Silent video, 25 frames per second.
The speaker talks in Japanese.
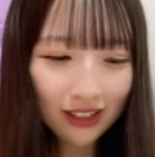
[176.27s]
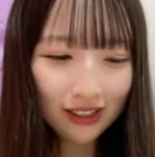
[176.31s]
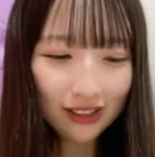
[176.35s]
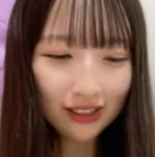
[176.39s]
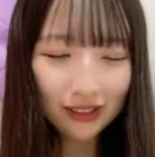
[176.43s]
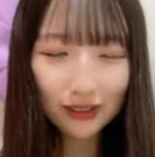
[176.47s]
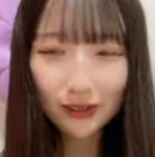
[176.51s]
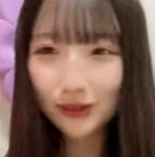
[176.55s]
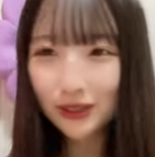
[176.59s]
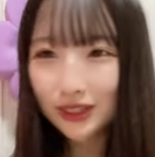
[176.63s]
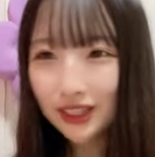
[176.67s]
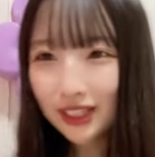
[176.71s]

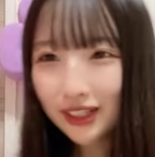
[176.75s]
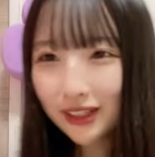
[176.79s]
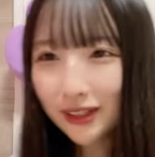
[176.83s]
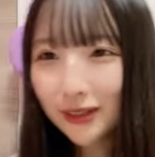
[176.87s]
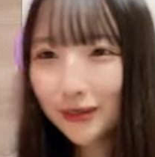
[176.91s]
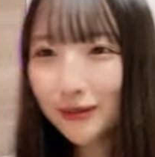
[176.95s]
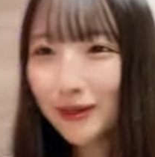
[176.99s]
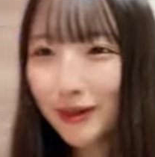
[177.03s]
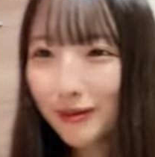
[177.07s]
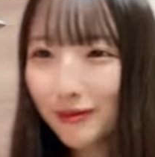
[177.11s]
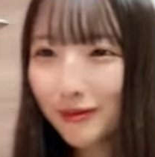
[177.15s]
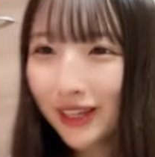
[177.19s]
そうちゃんと
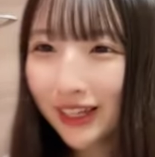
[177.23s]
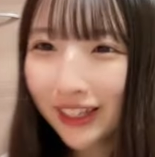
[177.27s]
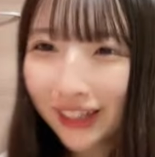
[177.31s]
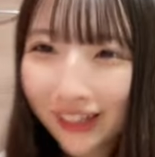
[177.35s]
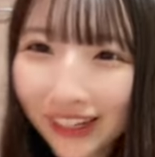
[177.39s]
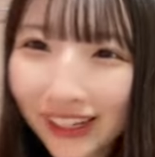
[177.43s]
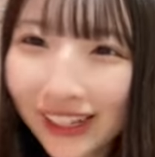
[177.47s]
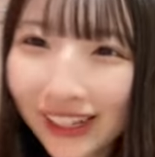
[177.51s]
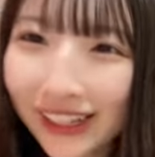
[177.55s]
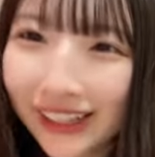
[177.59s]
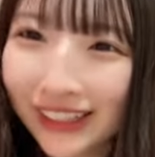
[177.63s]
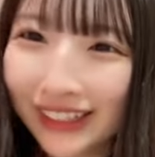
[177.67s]
耳
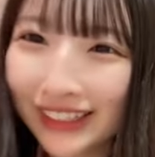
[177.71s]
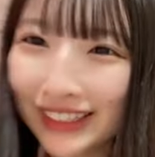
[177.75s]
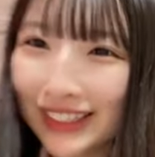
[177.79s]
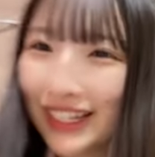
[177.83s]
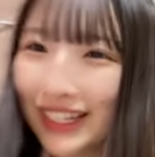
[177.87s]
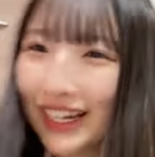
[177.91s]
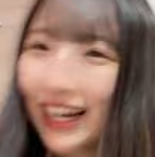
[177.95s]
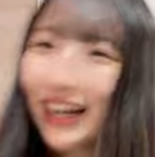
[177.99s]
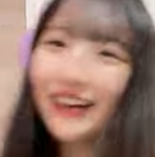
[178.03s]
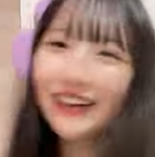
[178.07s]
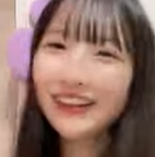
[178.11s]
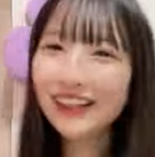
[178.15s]
が出せ
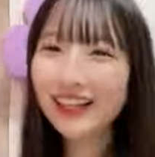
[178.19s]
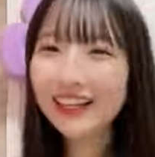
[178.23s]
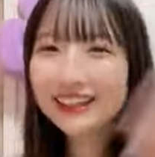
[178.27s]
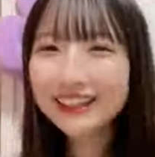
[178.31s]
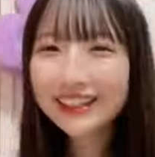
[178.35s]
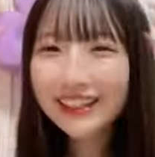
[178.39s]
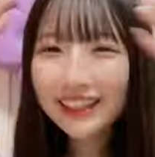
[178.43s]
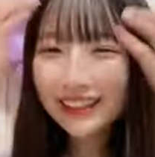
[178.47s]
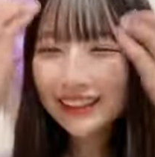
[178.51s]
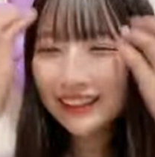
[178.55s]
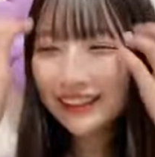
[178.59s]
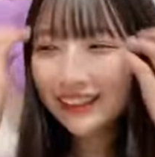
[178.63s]
るようになっ
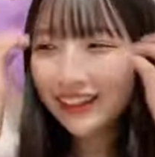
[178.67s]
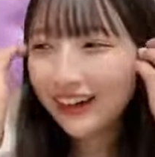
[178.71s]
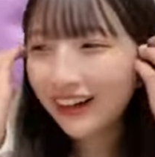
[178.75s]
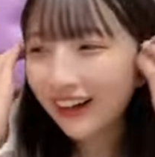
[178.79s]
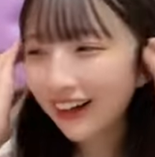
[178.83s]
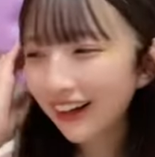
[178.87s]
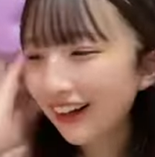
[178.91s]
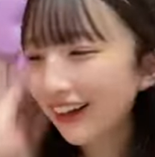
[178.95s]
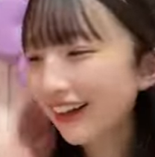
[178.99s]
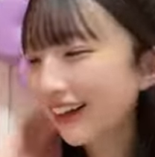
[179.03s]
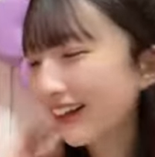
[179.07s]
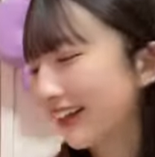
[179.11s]
てる
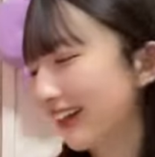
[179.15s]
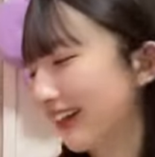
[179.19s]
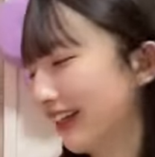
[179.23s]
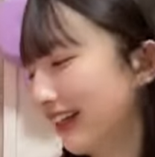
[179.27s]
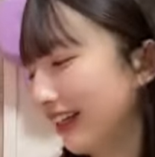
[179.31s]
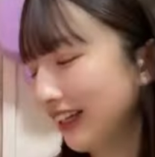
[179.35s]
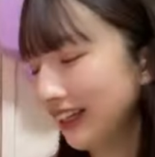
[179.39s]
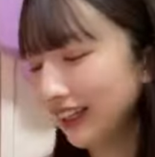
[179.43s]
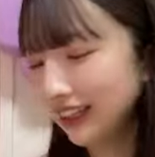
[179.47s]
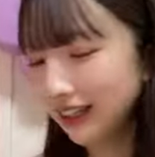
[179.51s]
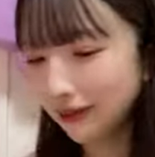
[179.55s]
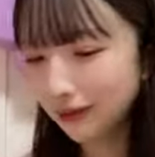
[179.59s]
の
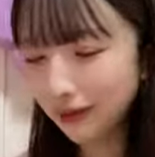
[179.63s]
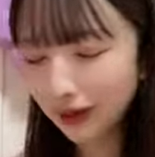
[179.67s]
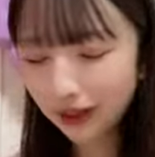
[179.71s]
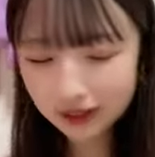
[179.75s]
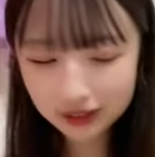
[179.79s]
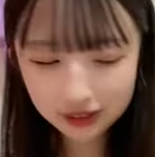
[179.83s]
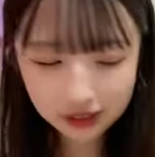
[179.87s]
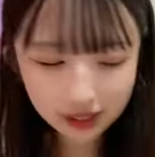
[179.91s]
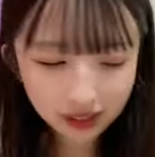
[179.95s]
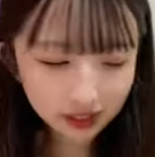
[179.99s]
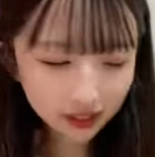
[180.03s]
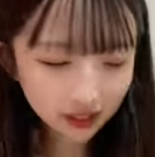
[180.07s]
やば
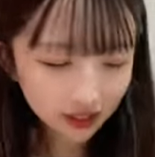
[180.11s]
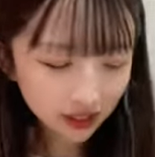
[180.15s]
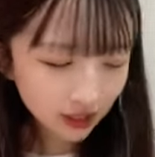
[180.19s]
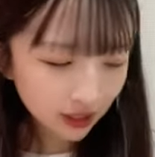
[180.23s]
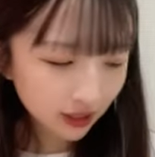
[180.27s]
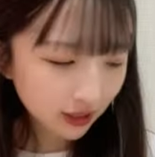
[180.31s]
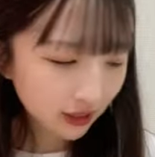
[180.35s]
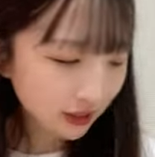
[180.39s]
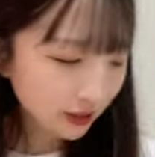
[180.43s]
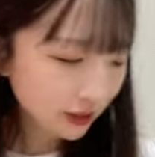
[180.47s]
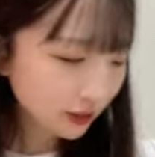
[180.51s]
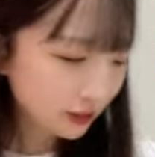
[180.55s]
くない
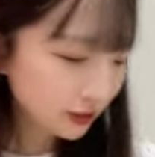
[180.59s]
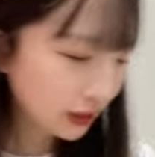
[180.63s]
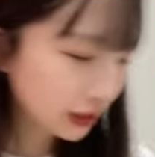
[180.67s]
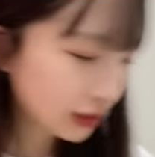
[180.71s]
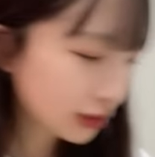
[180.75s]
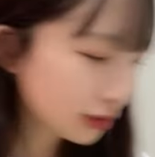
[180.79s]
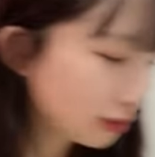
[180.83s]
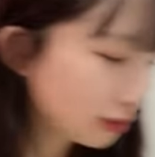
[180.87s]
ルータン